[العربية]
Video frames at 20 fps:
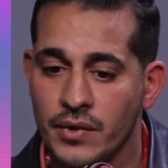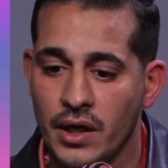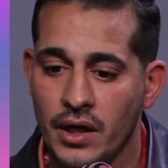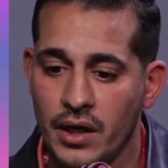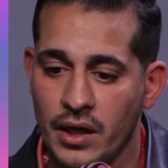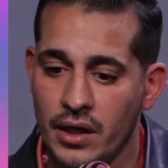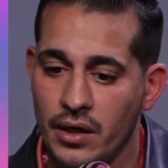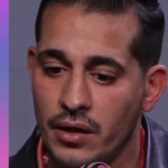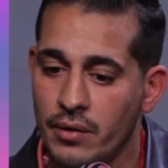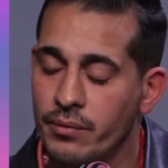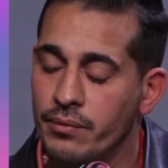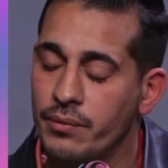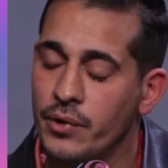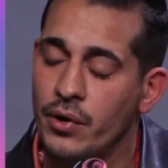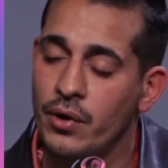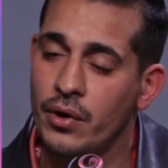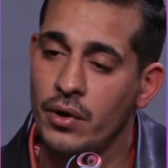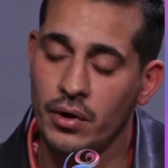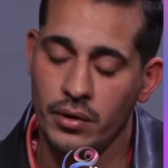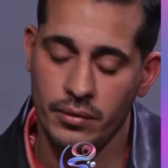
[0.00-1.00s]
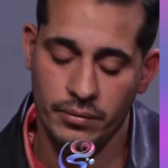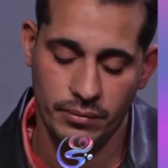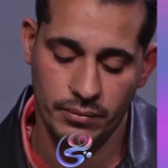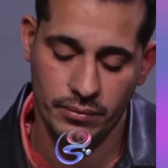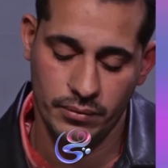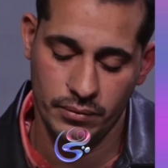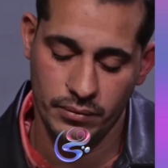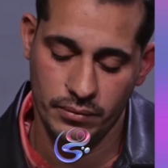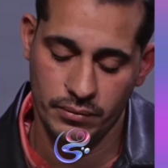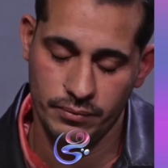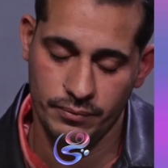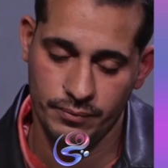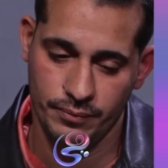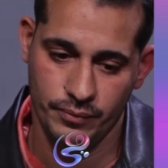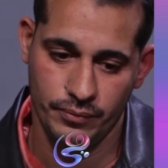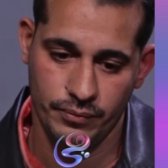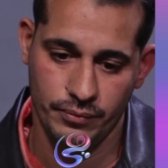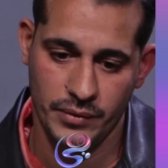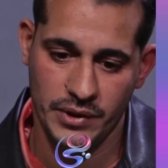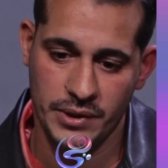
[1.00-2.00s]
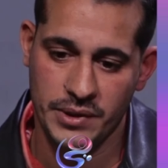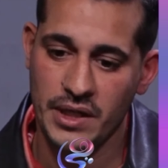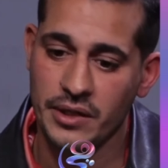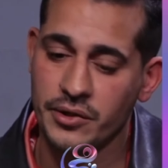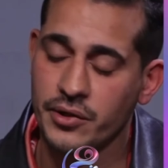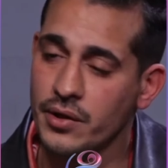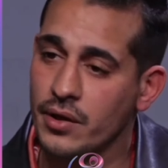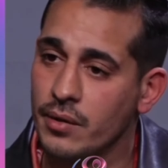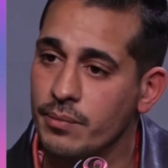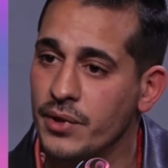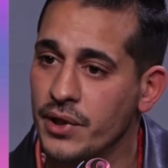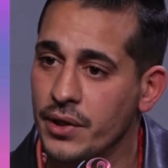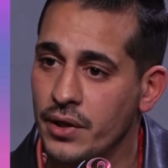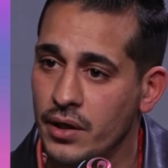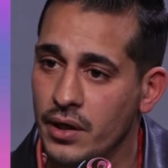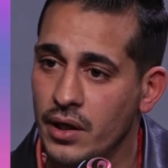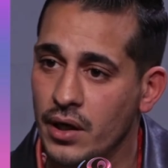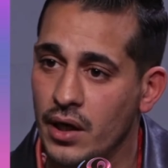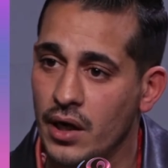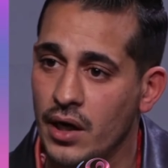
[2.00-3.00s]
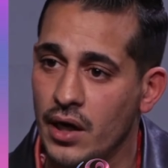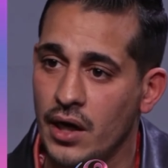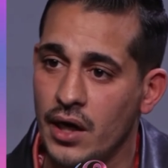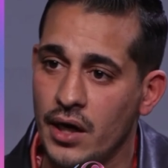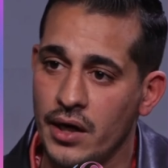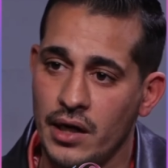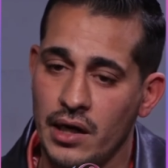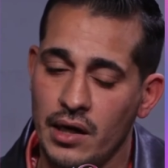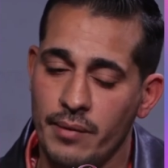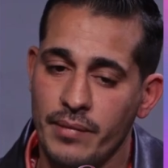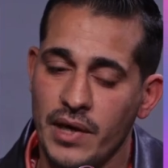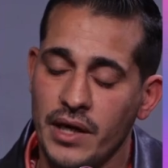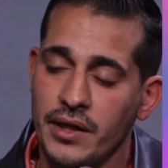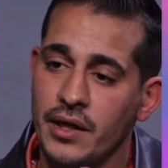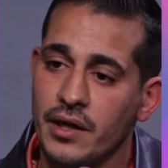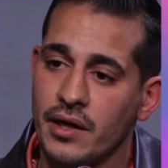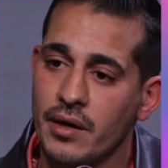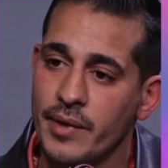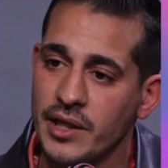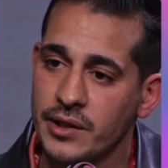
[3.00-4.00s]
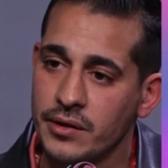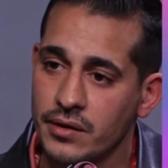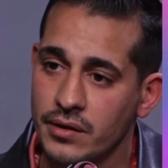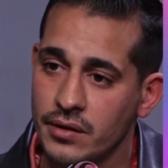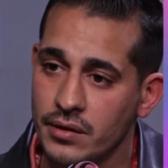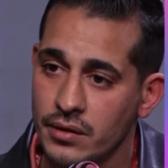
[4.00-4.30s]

ده من ح... من ستر ربنا انا لما هي رمت